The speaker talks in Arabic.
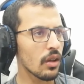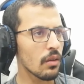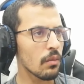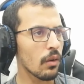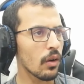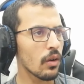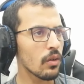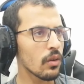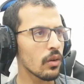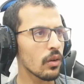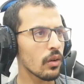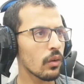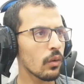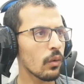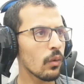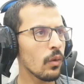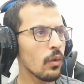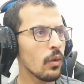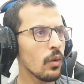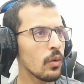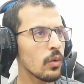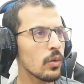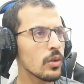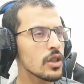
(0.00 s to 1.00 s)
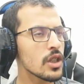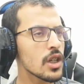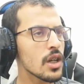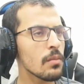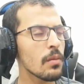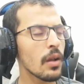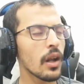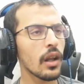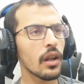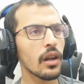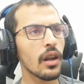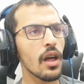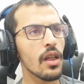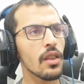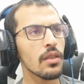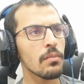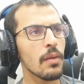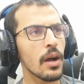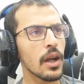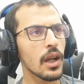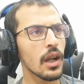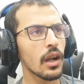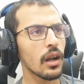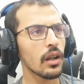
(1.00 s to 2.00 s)
طيب خلونا نروح ونجيب
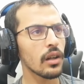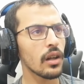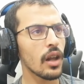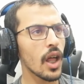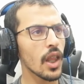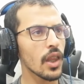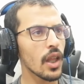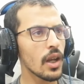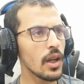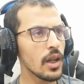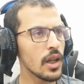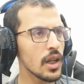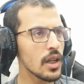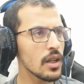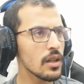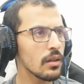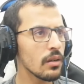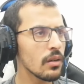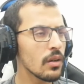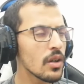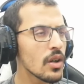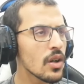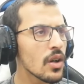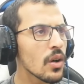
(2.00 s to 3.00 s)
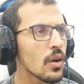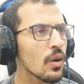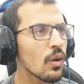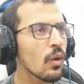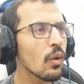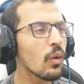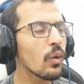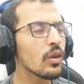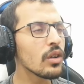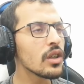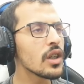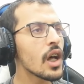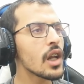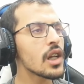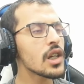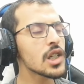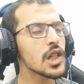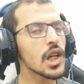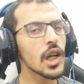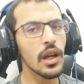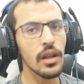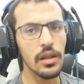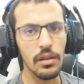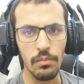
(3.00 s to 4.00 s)
الاغراض باقي الاغراض الحين
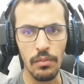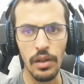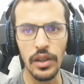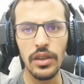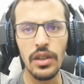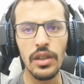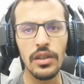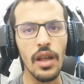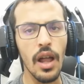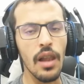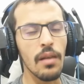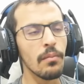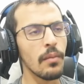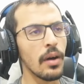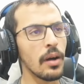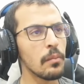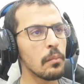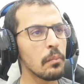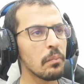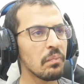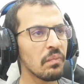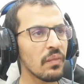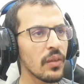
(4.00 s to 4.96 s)
ونرجع نمدد الماء